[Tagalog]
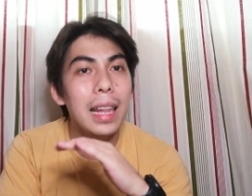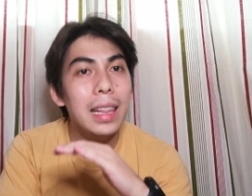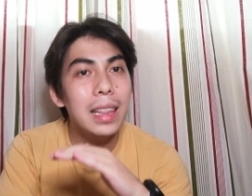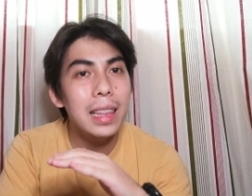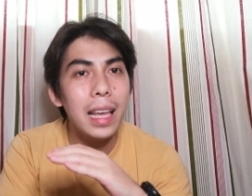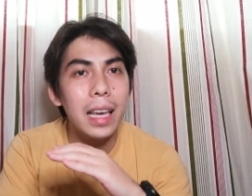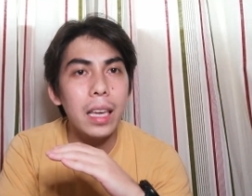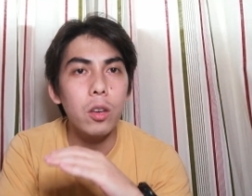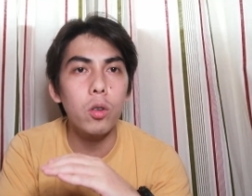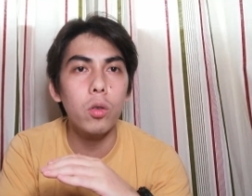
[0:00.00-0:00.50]

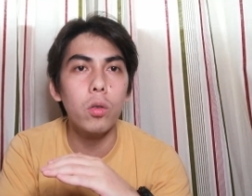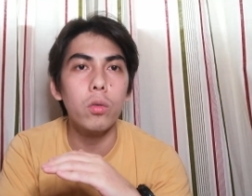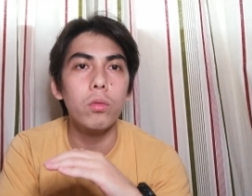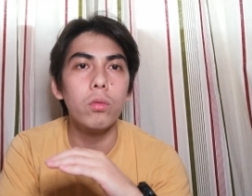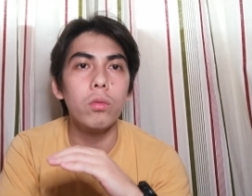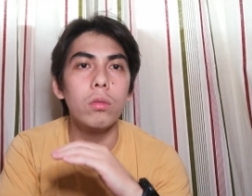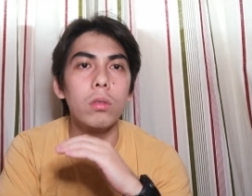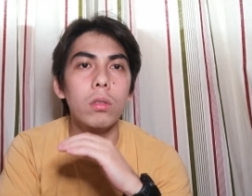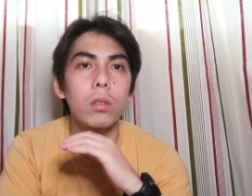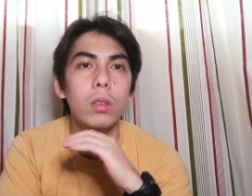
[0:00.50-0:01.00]
Unlike
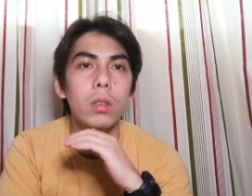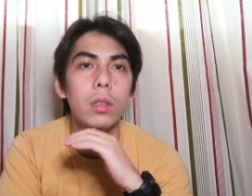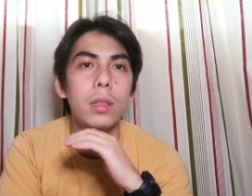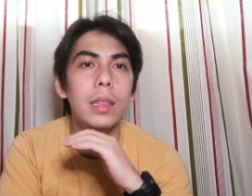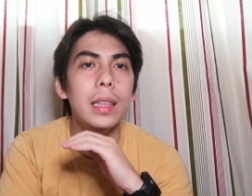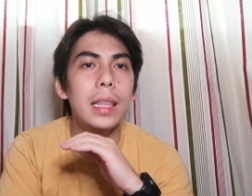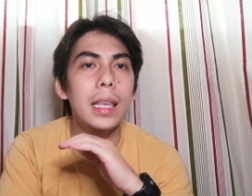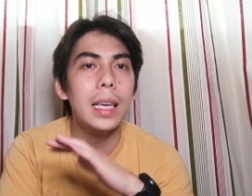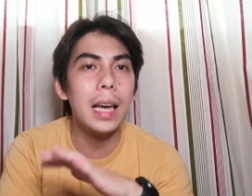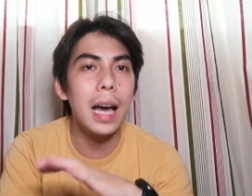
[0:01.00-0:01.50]
kung
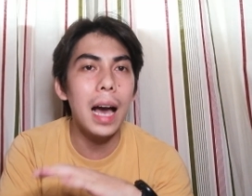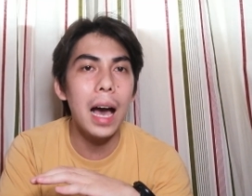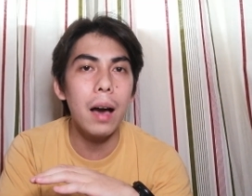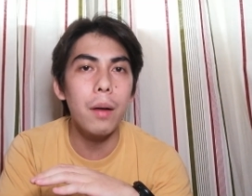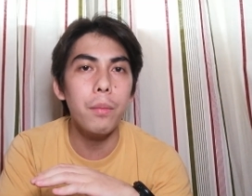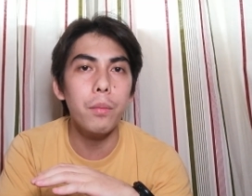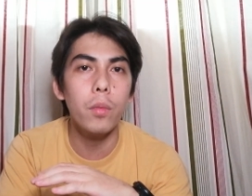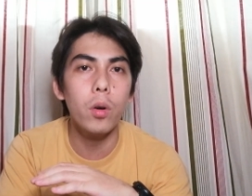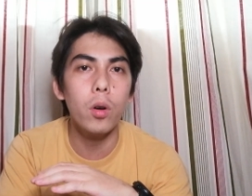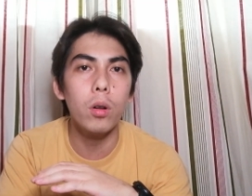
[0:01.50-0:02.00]
hindi ka
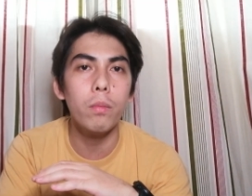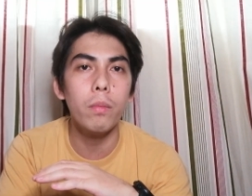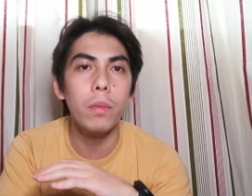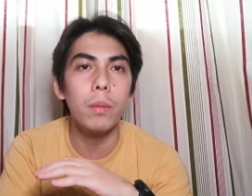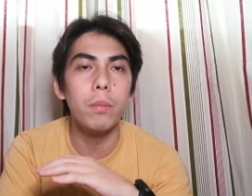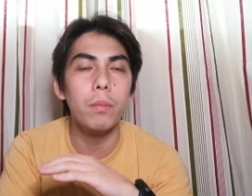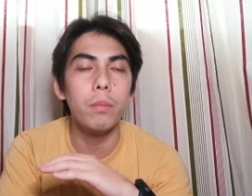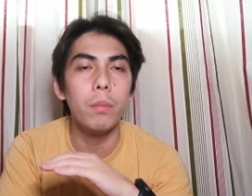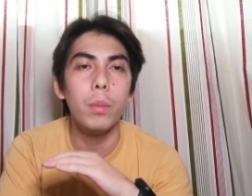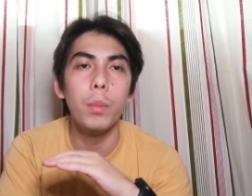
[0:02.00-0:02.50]

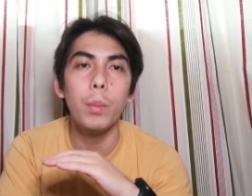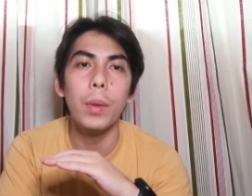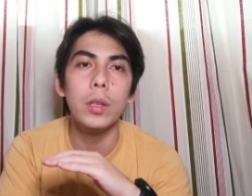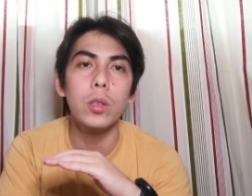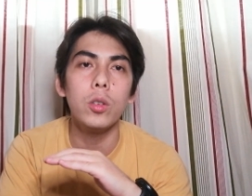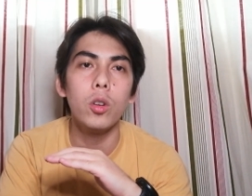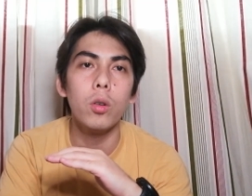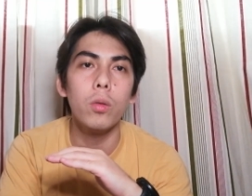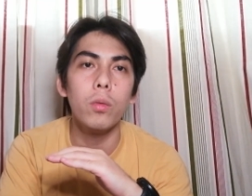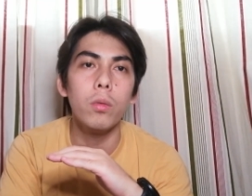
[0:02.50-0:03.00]
humble,
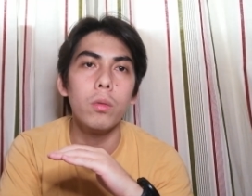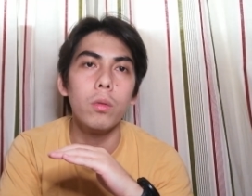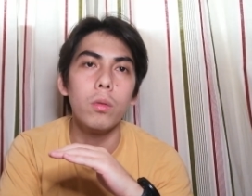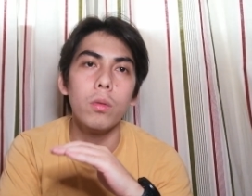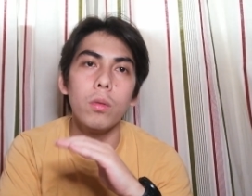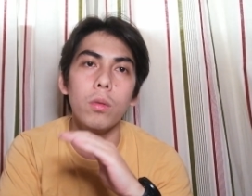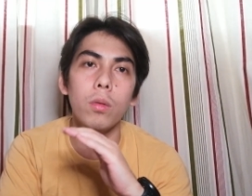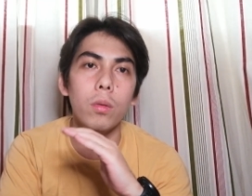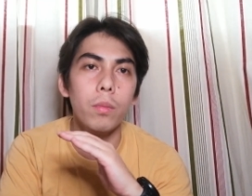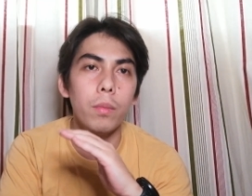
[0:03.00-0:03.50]
medyo,
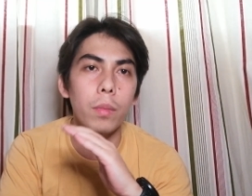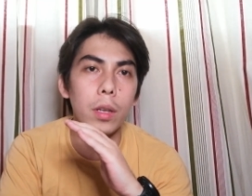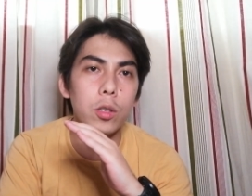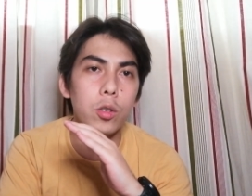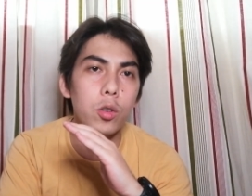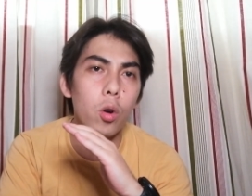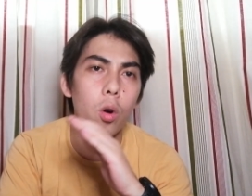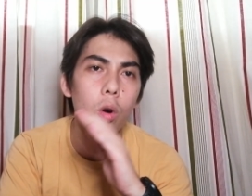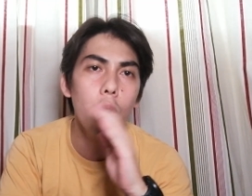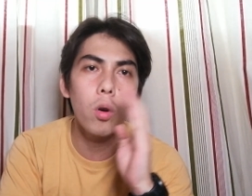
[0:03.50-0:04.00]

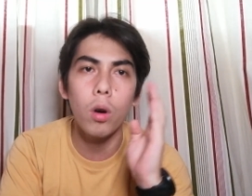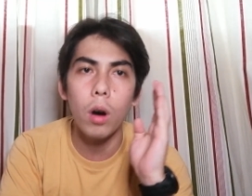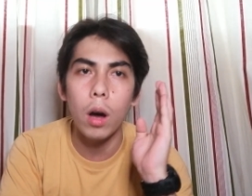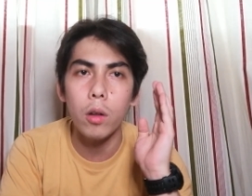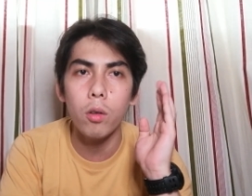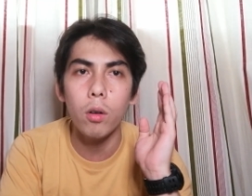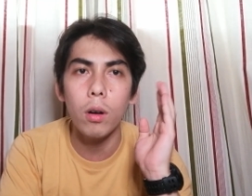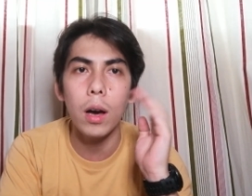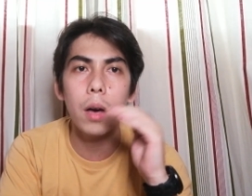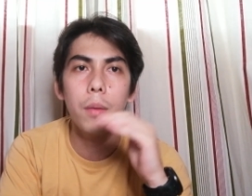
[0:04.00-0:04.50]
medyo,
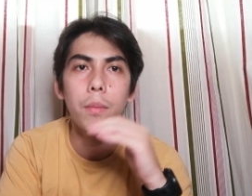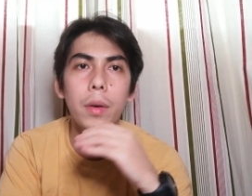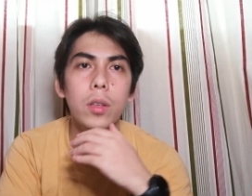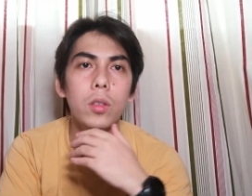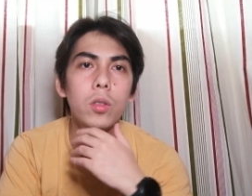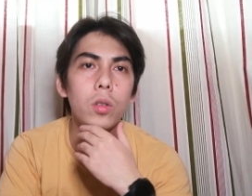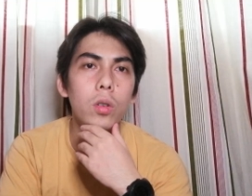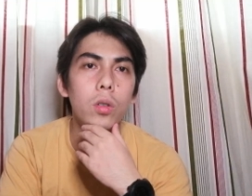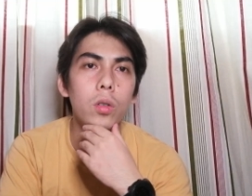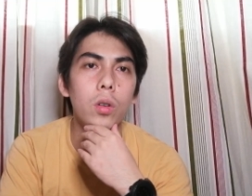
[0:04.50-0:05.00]
ano ka,
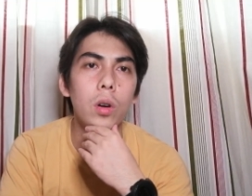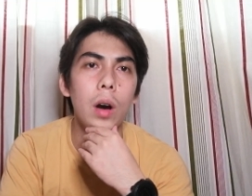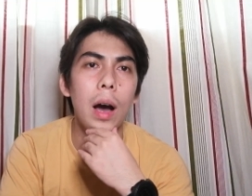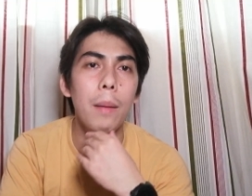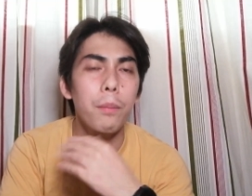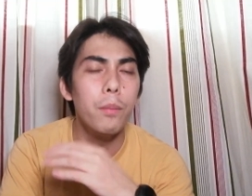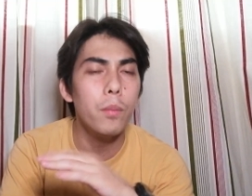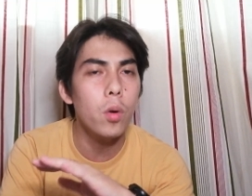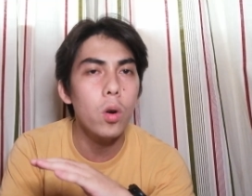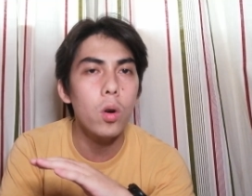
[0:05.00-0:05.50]
medyo
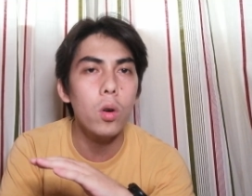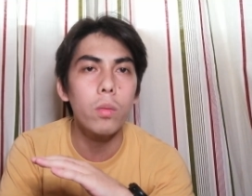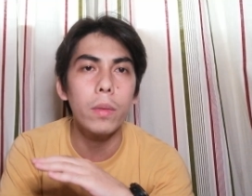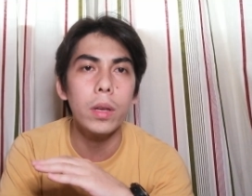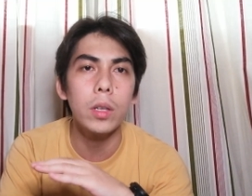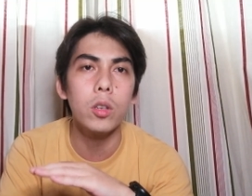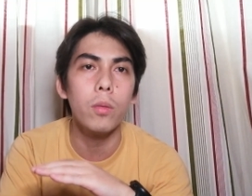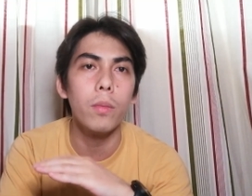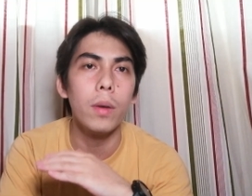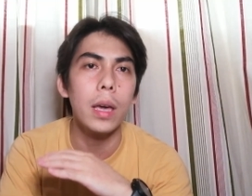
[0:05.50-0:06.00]
hambog,
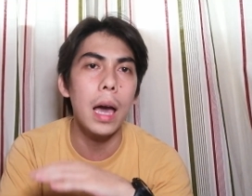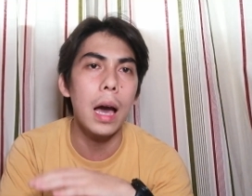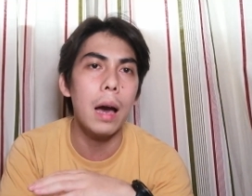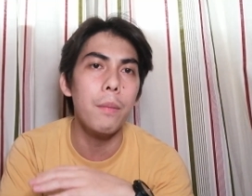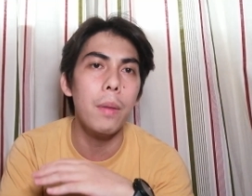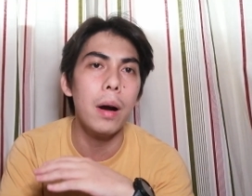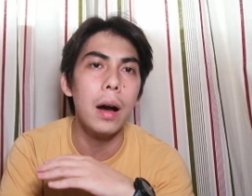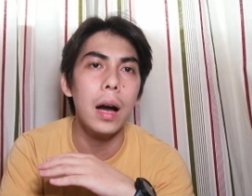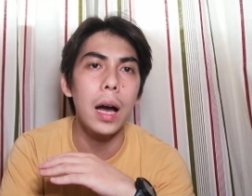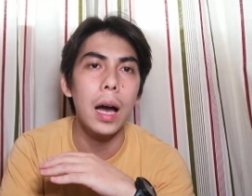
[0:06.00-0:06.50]
medyo
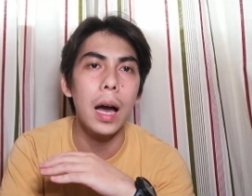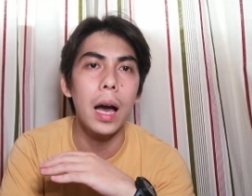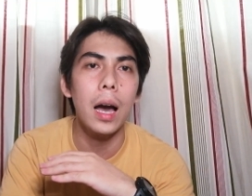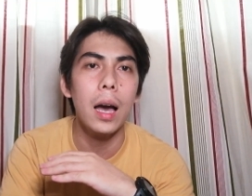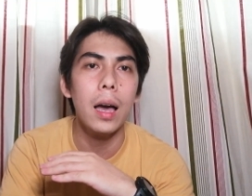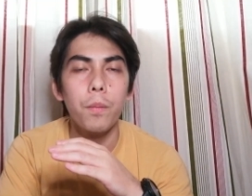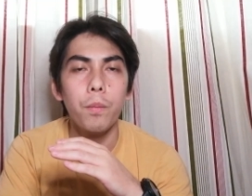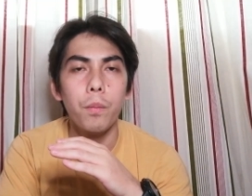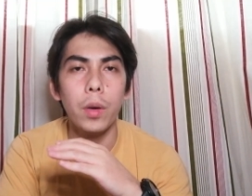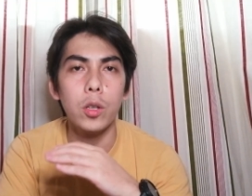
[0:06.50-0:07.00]
mayabang
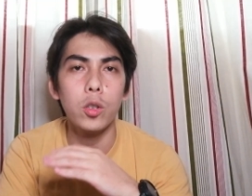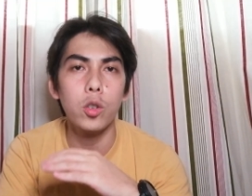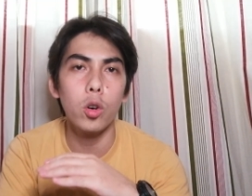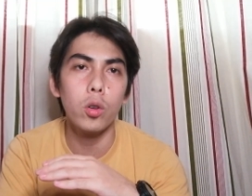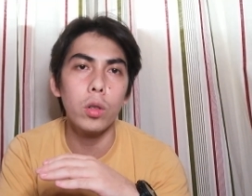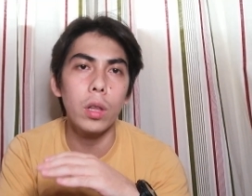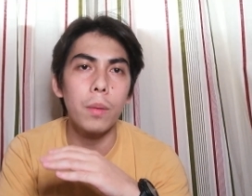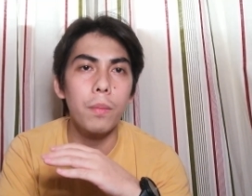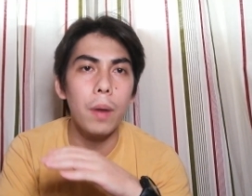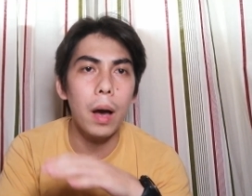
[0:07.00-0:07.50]
ka,
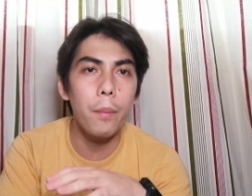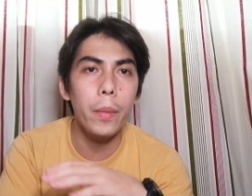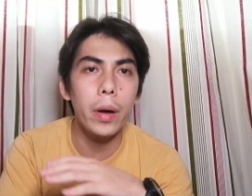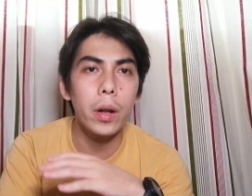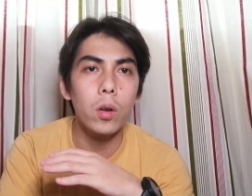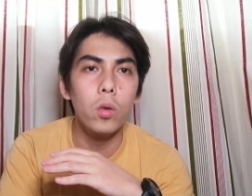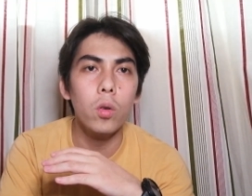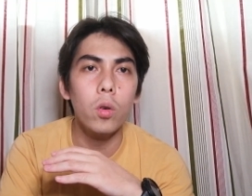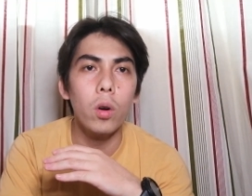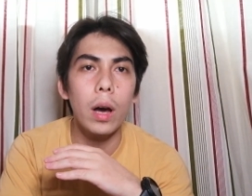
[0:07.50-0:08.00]
medyo
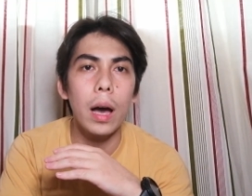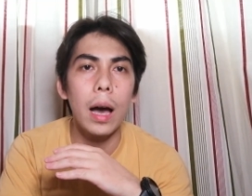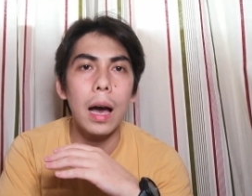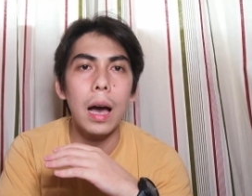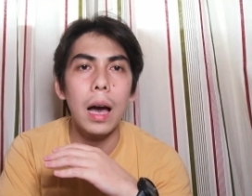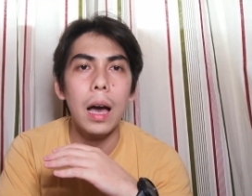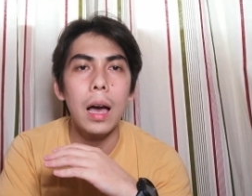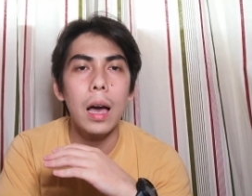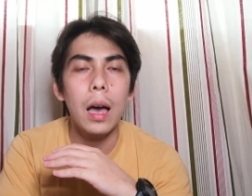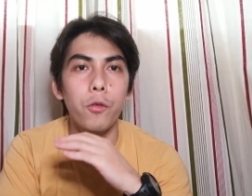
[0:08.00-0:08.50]
nagmamarunong
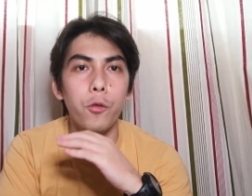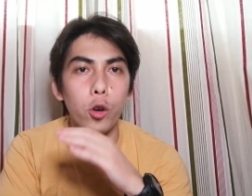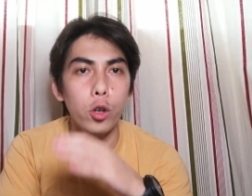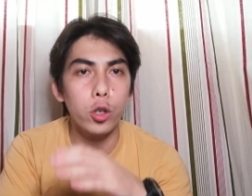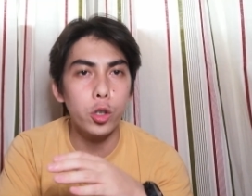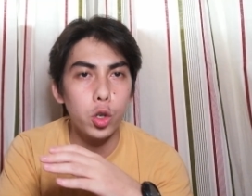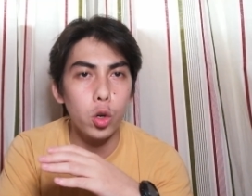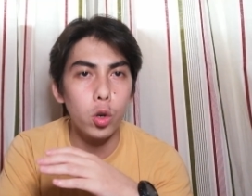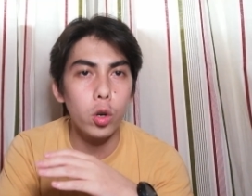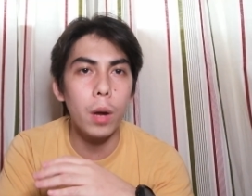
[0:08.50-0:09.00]
ka,
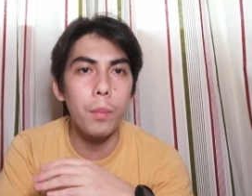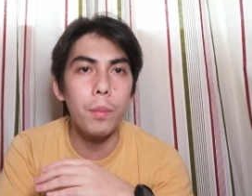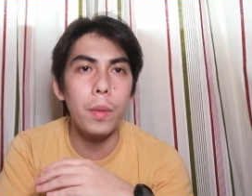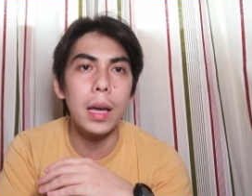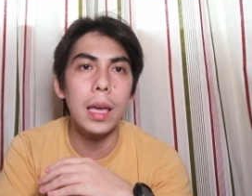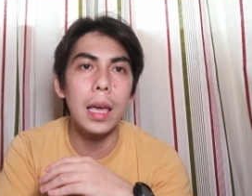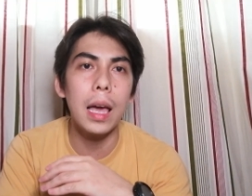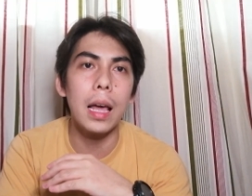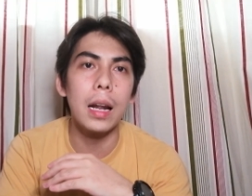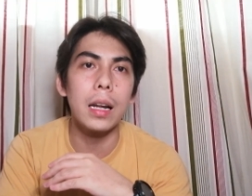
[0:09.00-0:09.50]
for sure ang
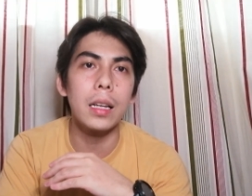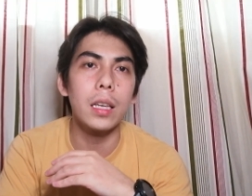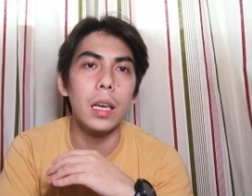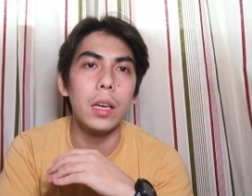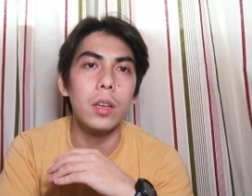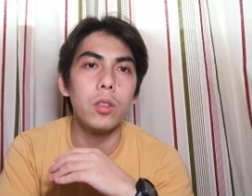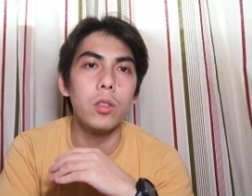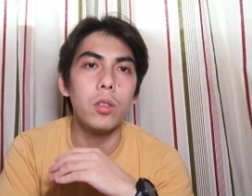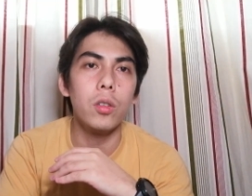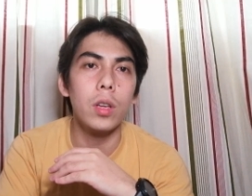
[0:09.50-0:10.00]
mangyayari sa
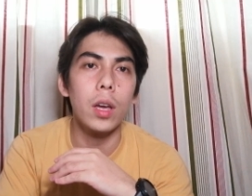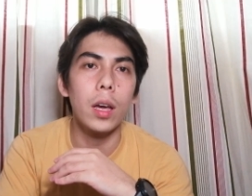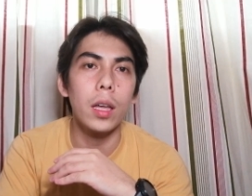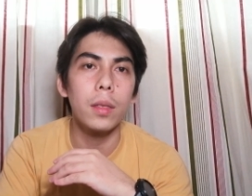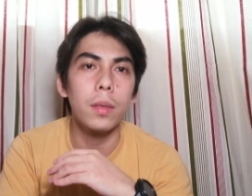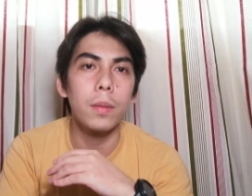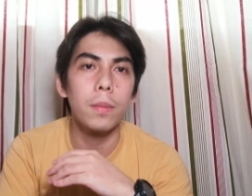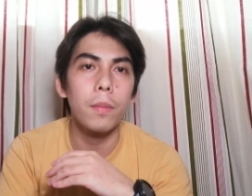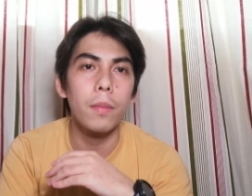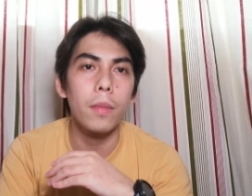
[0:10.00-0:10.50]
inyo
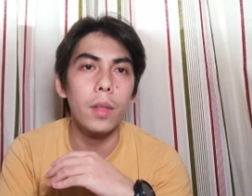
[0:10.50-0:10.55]
niyan,